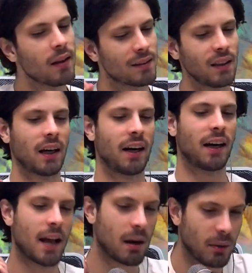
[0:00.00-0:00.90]
Sin tener
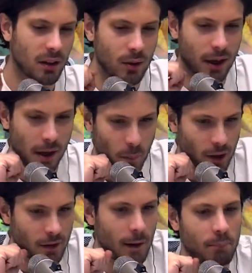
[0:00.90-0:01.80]
realmente una
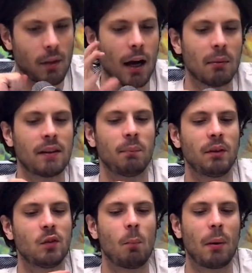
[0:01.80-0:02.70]
respuesta, armé este
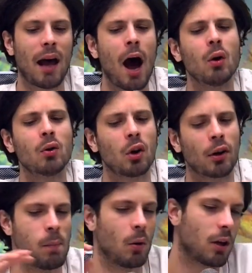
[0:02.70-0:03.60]
piso para
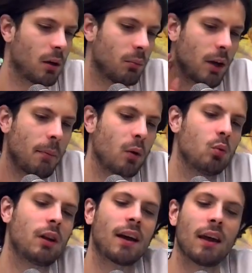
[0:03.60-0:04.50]
autorresponderme una
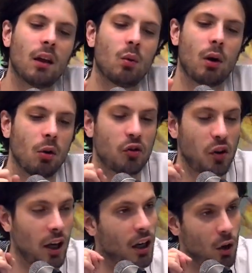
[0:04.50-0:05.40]
pregunta que de nuevo
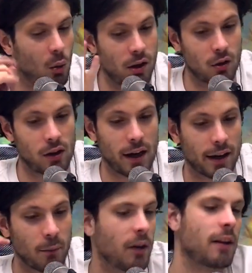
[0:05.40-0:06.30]
sé que no voy a encontrar la
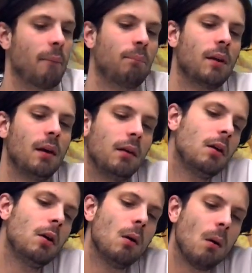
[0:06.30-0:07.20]
respuesta.
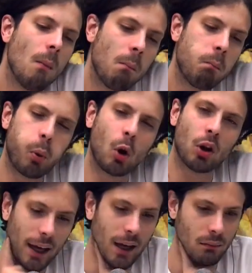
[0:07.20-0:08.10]
¿Por
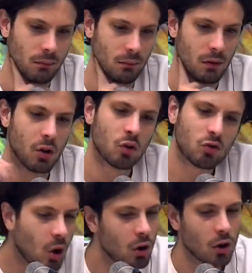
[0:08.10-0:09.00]
qué
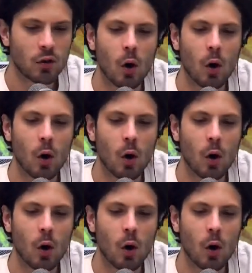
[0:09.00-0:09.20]
son los